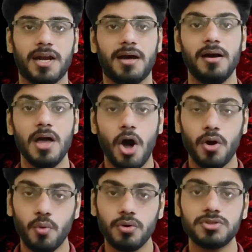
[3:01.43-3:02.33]
कर लेना
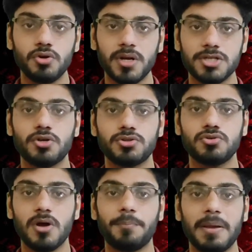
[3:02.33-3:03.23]
और उन जो रेशियोज
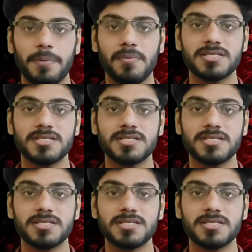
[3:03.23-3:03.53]
को जो आप पेपर